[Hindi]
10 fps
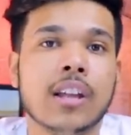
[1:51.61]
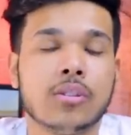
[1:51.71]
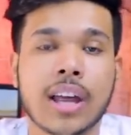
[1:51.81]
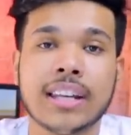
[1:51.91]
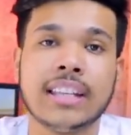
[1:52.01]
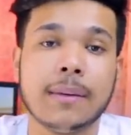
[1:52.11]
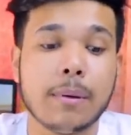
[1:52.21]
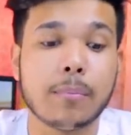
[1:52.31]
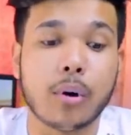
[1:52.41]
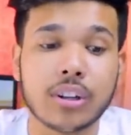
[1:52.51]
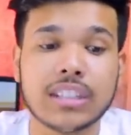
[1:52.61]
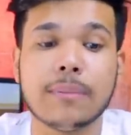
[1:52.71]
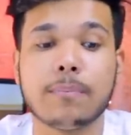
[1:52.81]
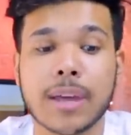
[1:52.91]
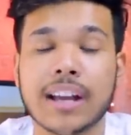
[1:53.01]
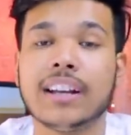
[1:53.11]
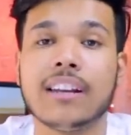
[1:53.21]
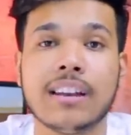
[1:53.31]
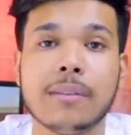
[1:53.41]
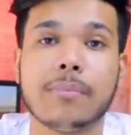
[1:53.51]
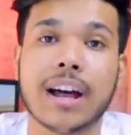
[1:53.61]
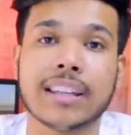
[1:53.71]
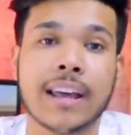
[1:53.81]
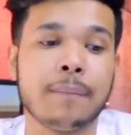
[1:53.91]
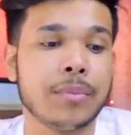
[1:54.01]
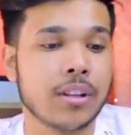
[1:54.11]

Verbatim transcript: तो यार ये भी बहुत ही भयंकर वाली बात है